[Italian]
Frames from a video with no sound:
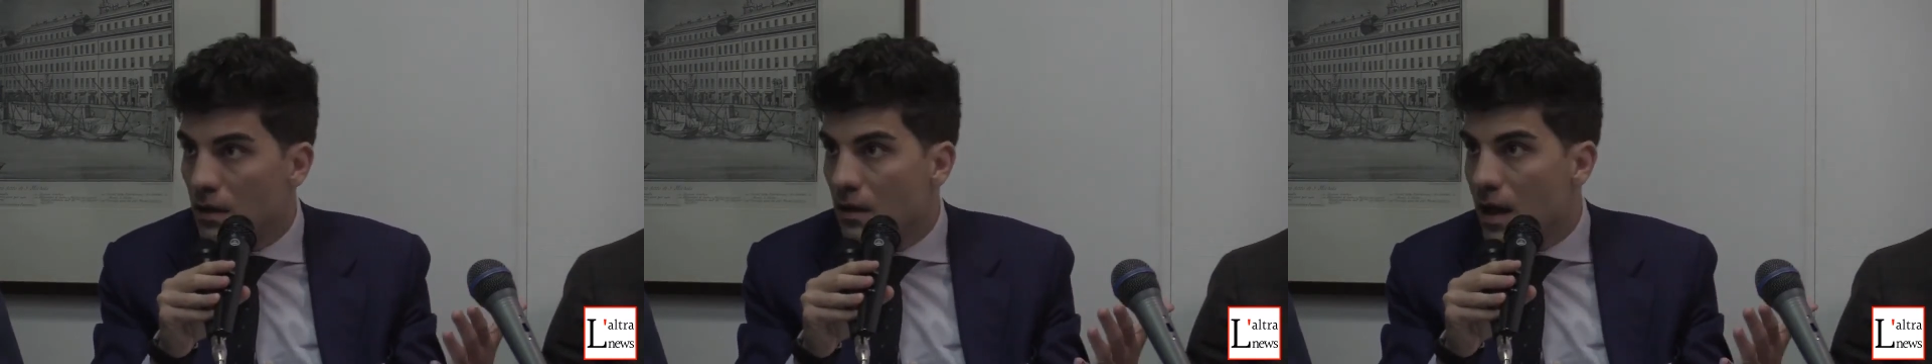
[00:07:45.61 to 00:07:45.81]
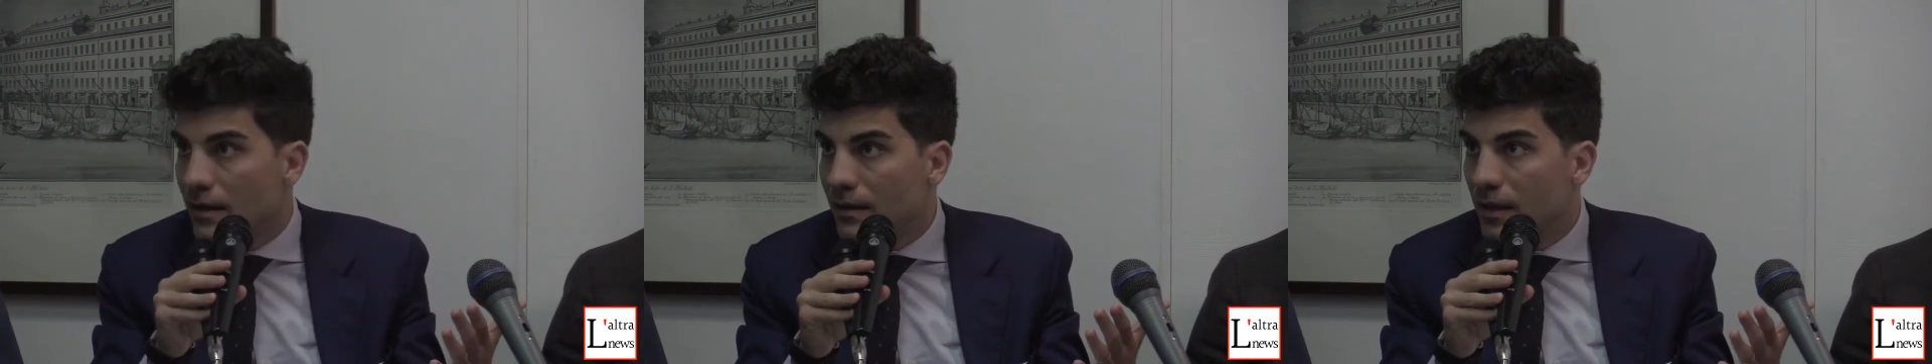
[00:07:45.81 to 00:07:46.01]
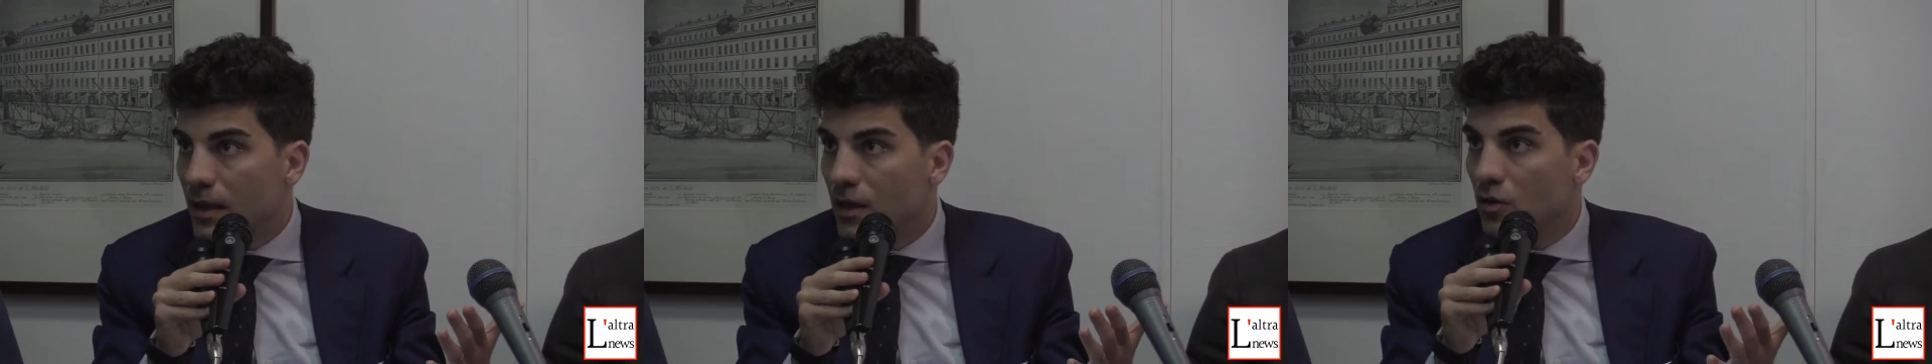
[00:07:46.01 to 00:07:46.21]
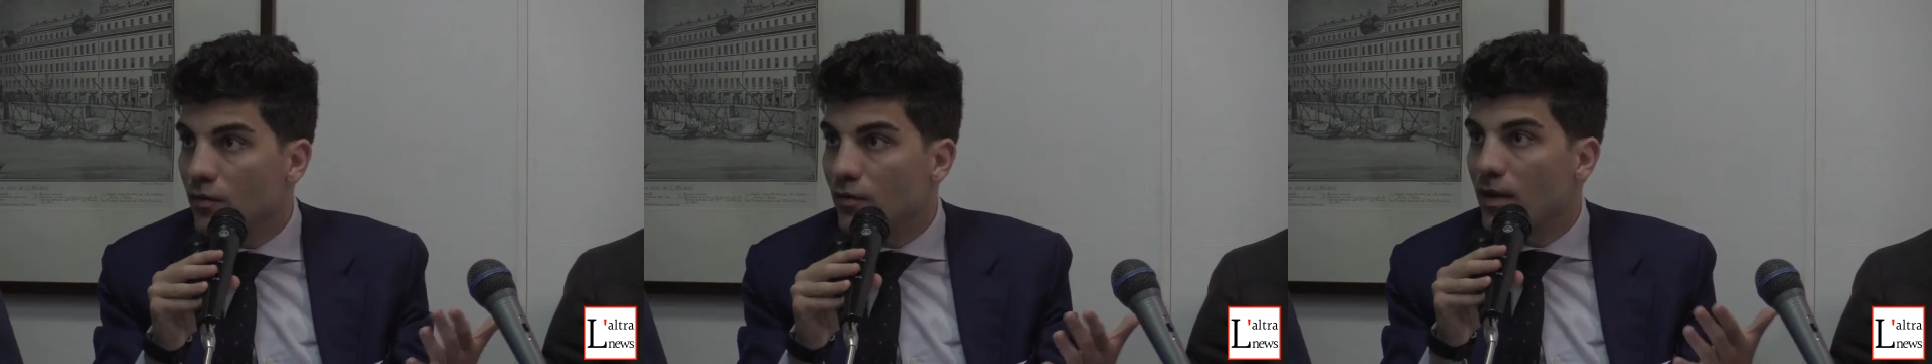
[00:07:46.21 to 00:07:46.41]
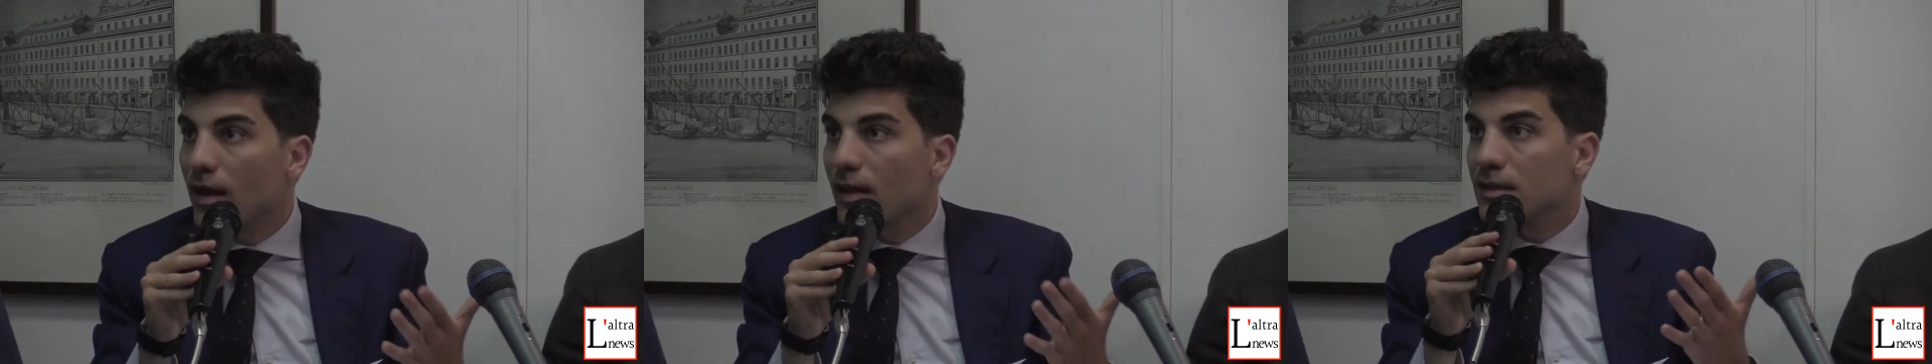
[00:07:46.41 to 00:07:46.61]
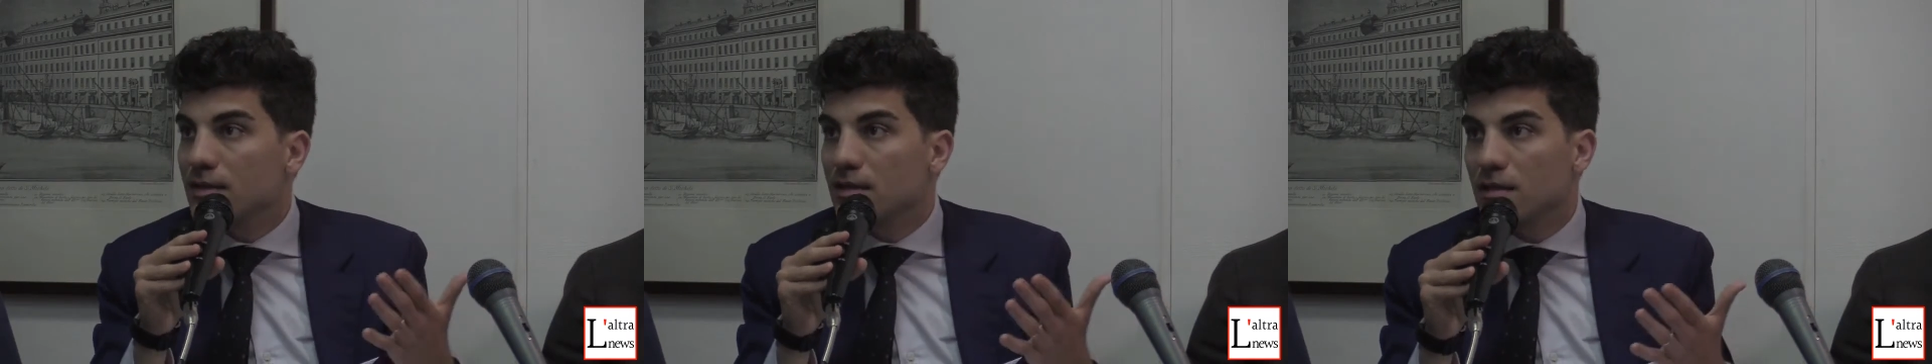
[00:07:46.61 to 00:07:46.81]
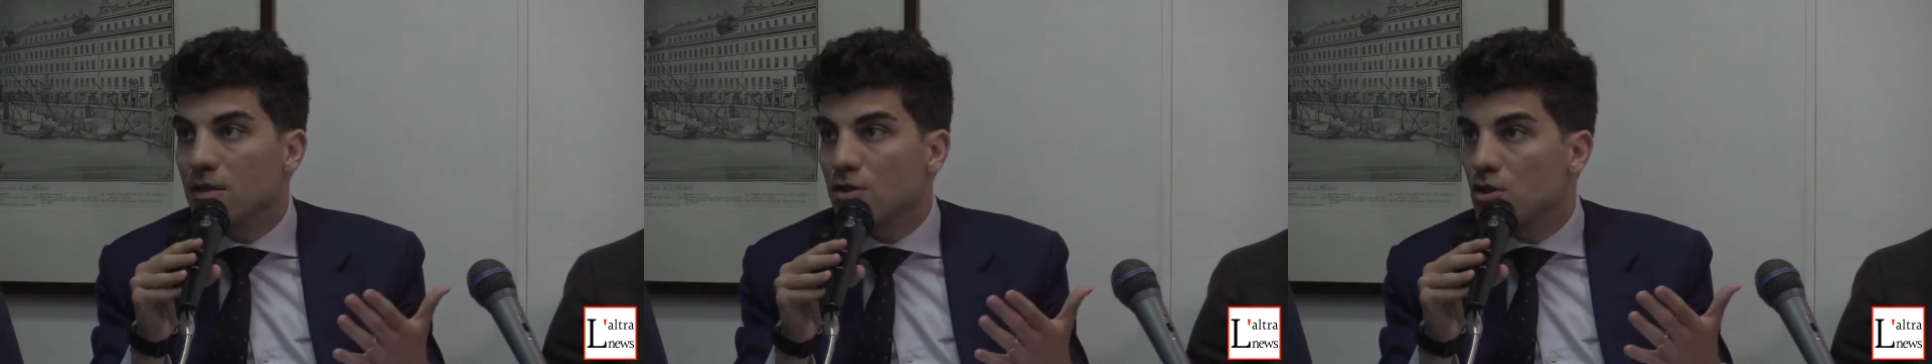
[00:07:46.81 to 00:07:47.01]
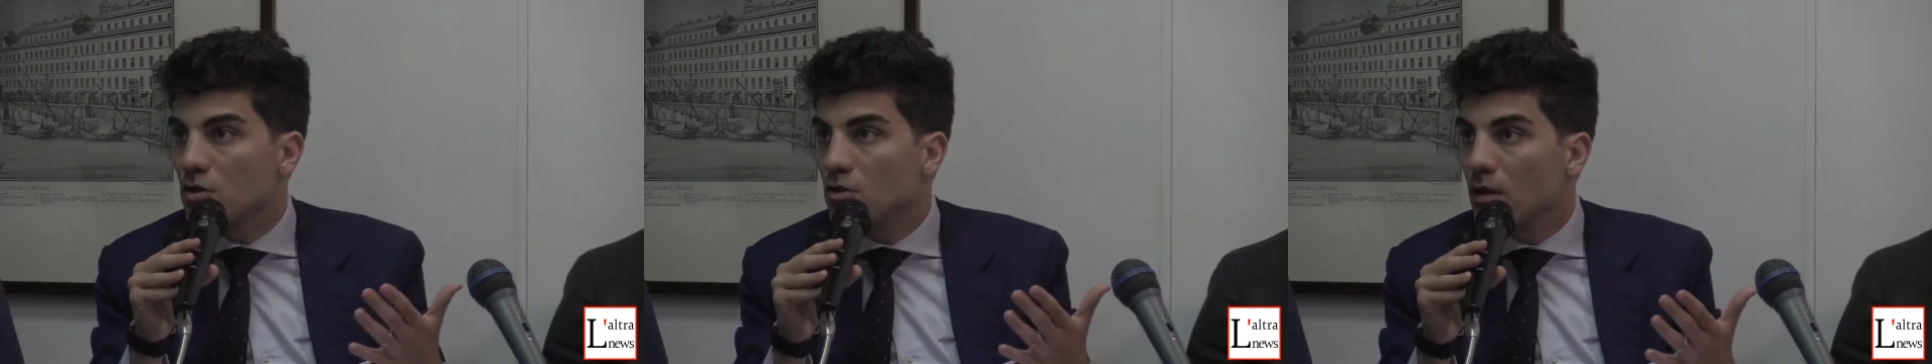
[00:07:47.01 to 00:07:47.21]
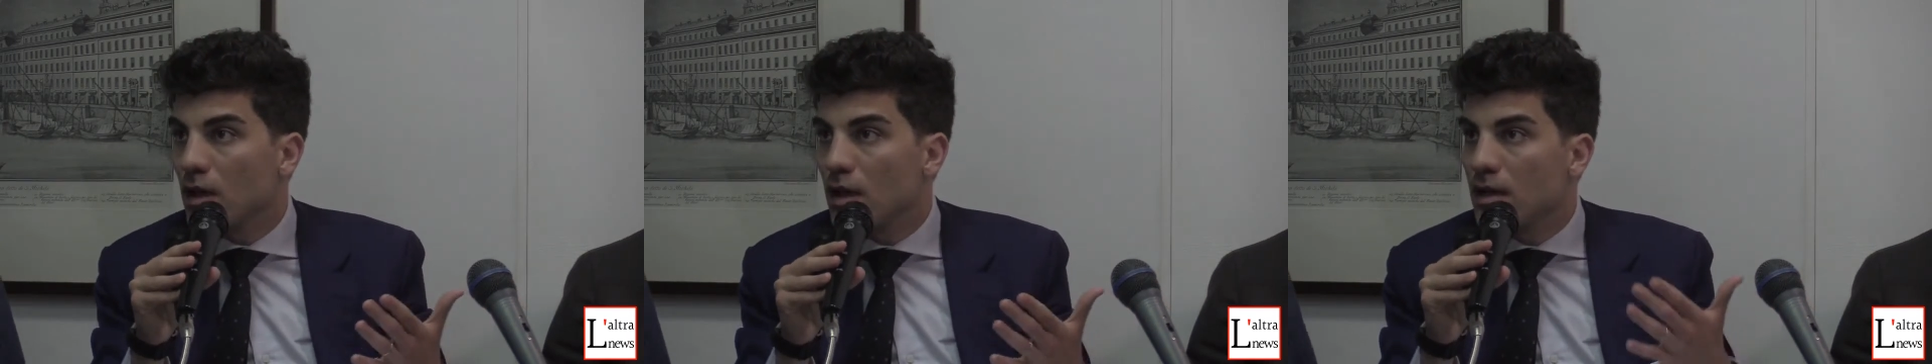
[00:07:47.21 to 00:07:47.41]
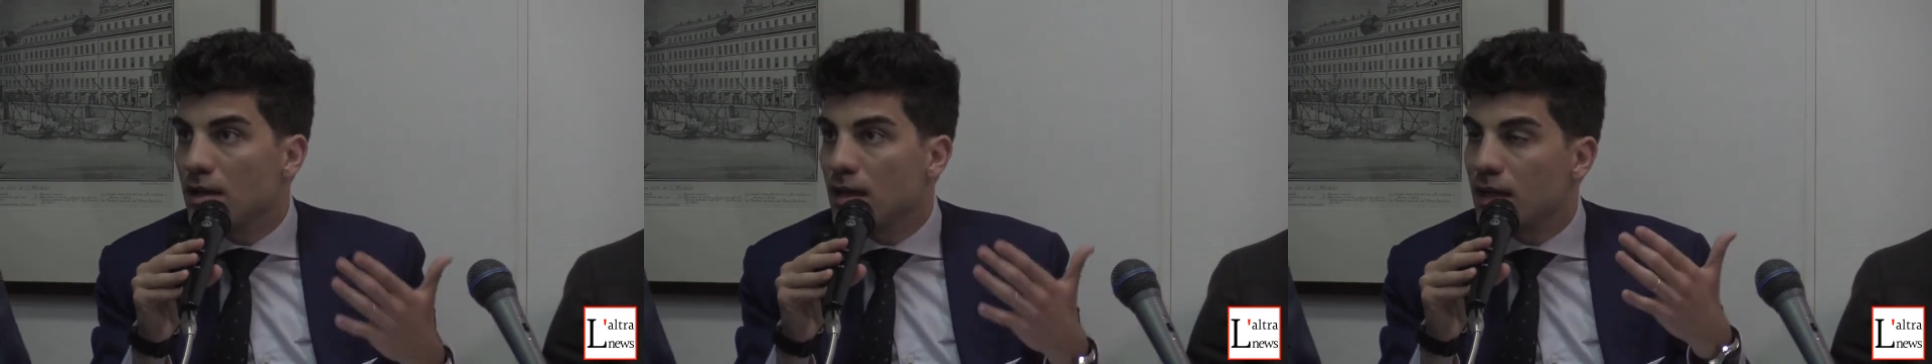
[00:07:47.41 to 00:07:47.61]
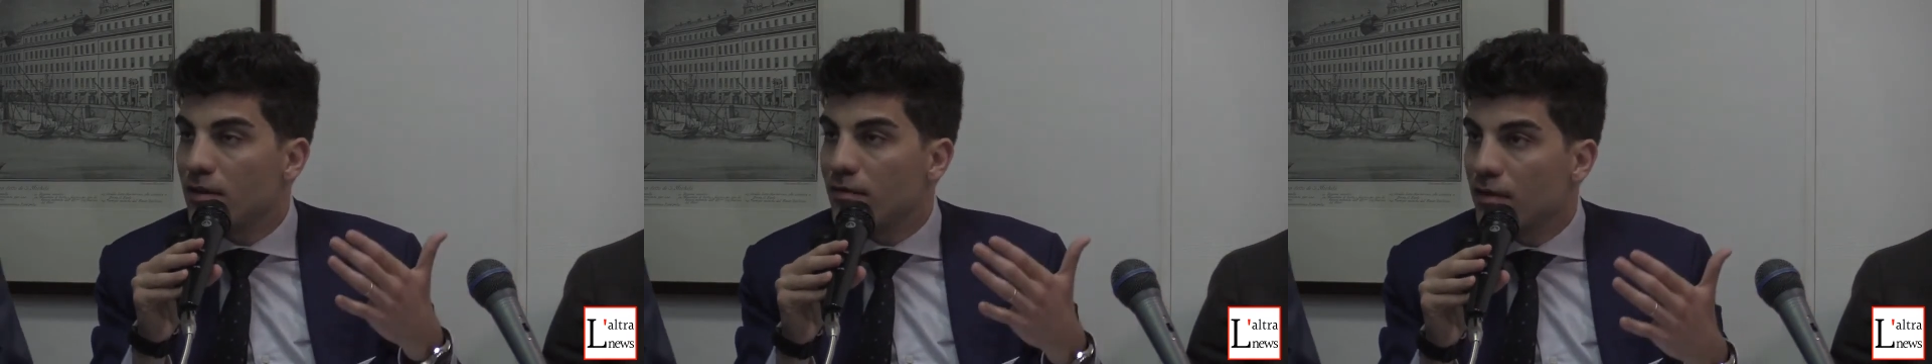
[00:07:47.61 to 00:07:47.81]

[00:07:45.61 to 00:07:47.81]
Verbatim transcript: ATAC lo fa, se decido che la linea deve